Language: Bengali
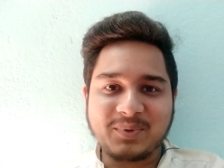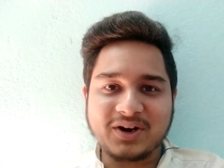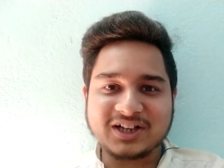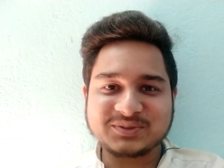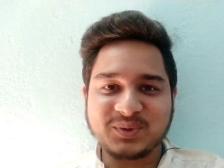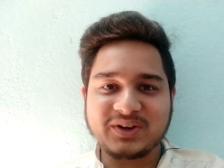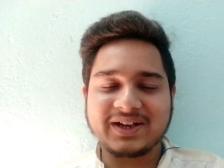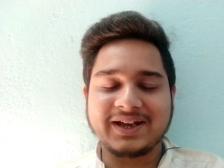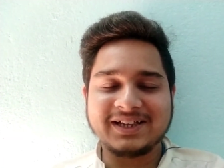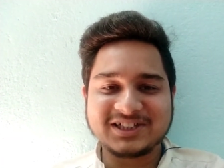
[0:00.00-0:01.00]
এরপর আসবো
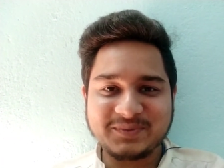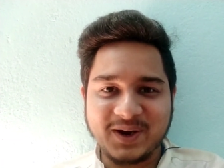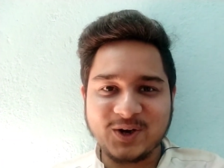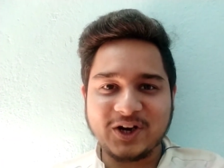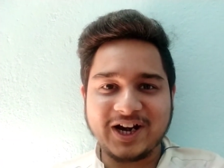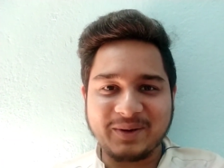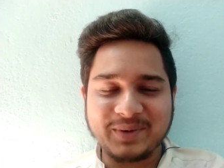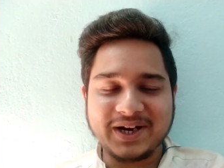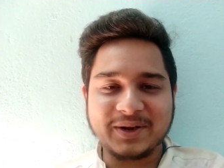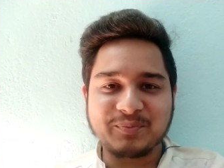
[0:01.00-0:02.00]
ইস্ট বেঙ্গলের
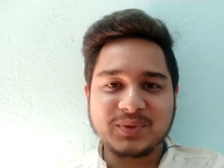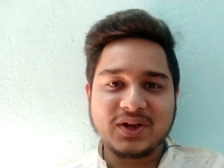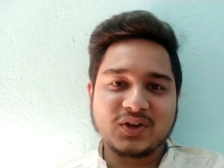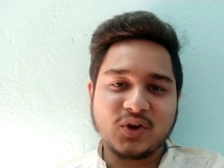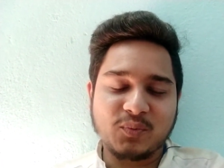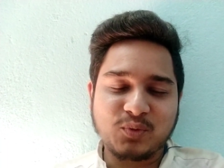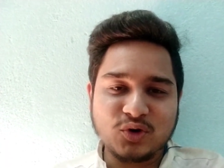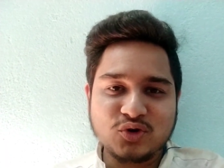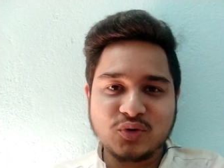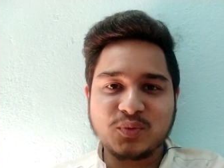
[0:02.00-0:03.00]
আপডেটে তো
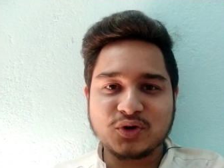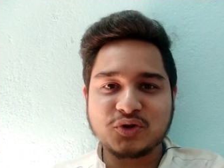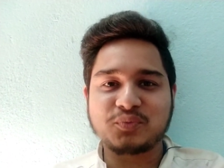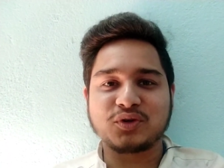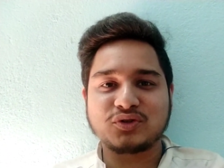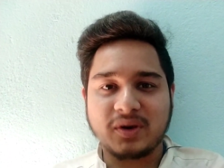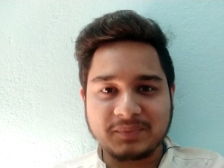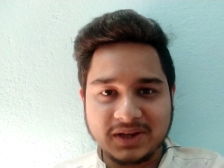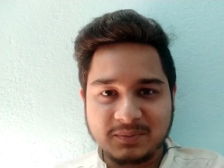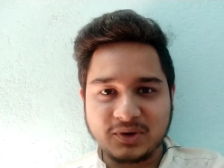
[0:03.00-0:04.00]
প্রচুর প্রচুর প্রশ্ন
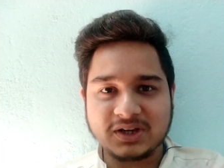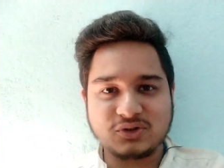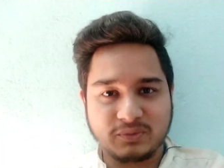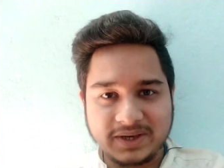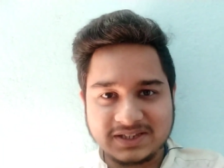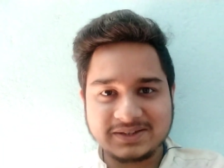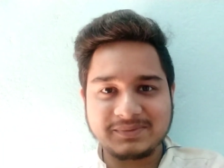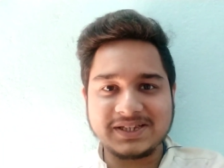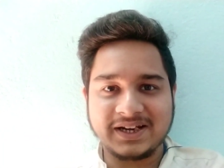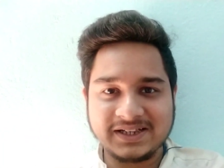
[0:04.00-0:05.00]
আপনাদের মনে জমে আছে
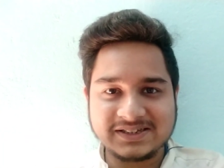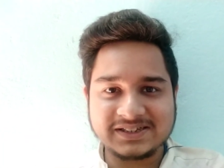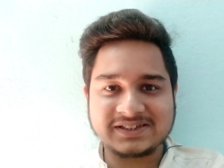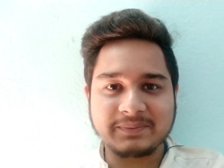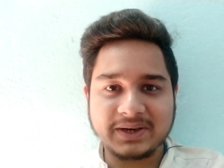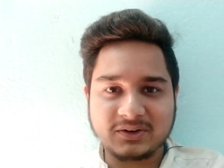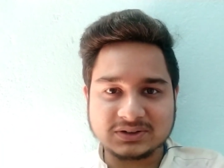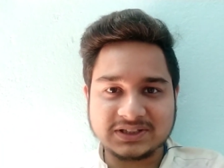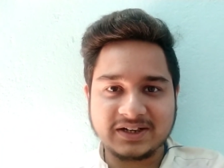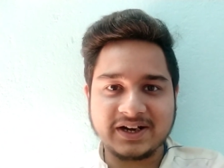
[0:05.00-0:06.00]
আমি জানি যে স্টিফেন
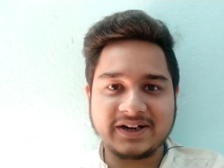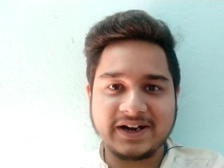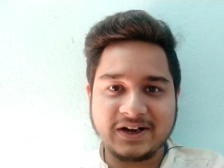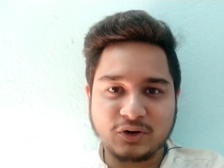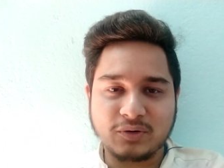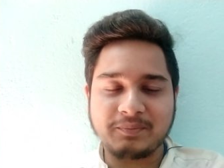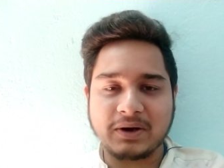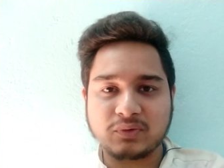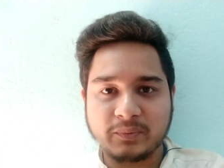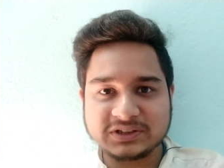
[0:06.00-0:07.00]
কনস্ট্যান্টাইনে এরকম
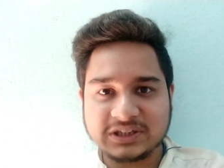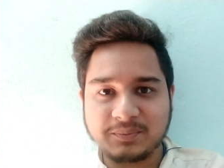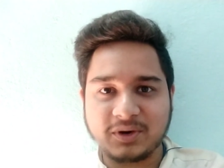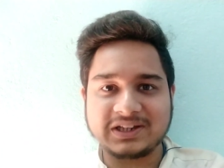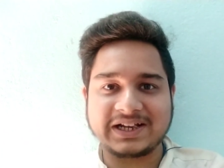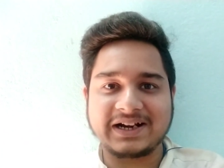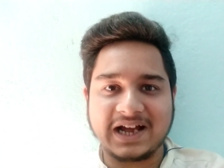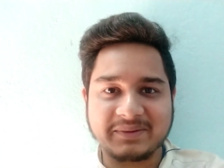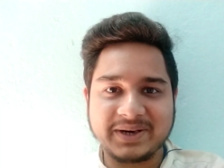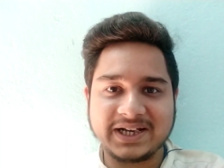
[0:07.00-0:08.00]
পারফরমেন্সের পরে তাকে
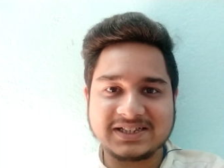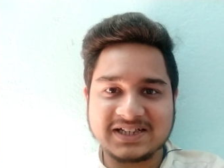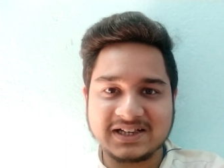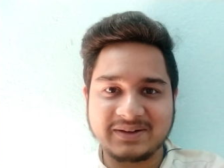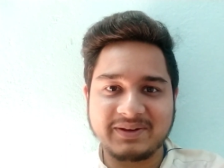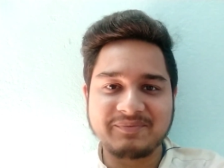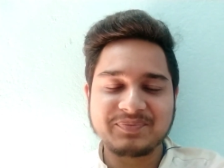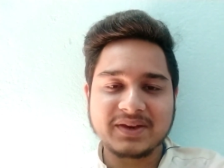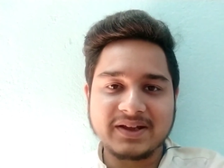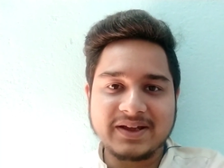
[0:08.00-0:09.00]
রাখবে নাকি ছেড়ে দেবে
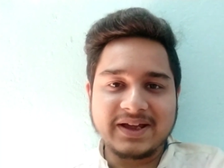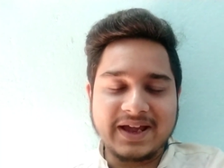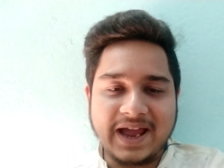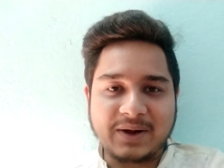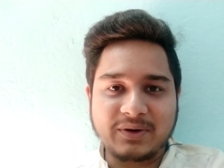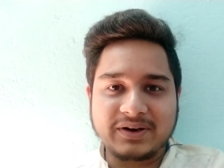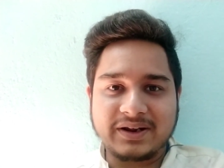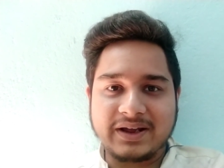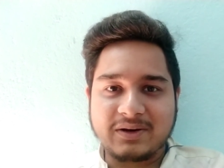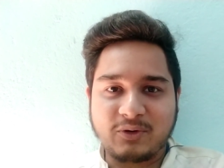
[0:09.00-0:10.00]
এখন
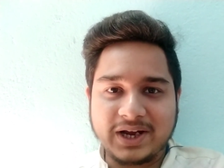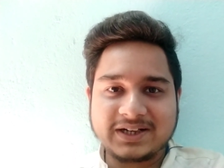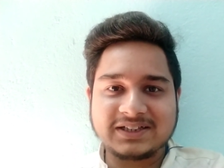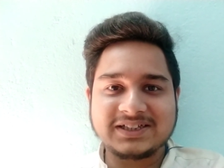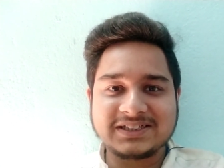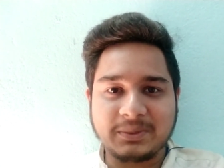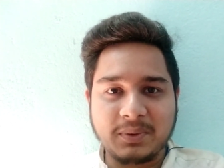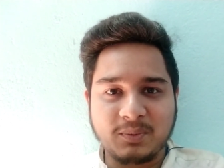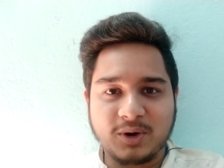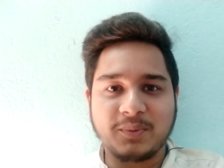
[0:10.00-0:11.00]
কয়েকটা জিনিস
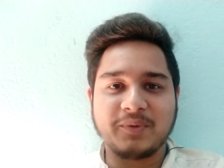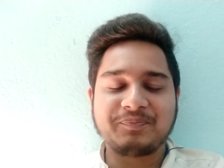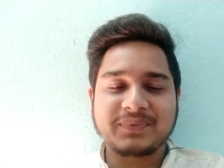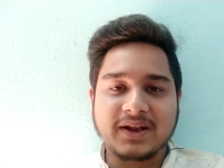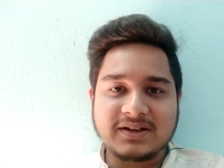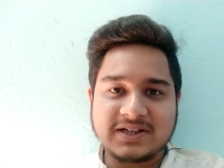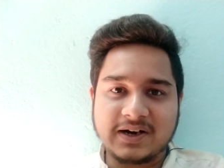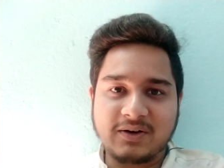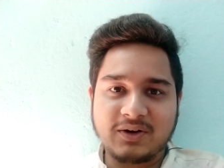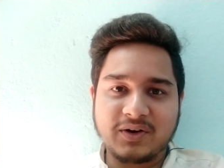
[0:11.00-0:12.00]
আমি বলবো
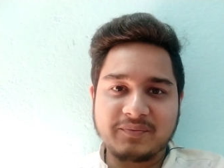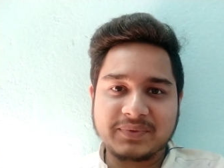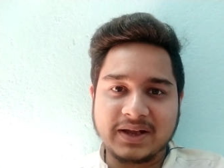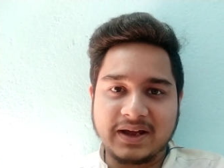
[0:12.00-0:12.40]
সেটা হলো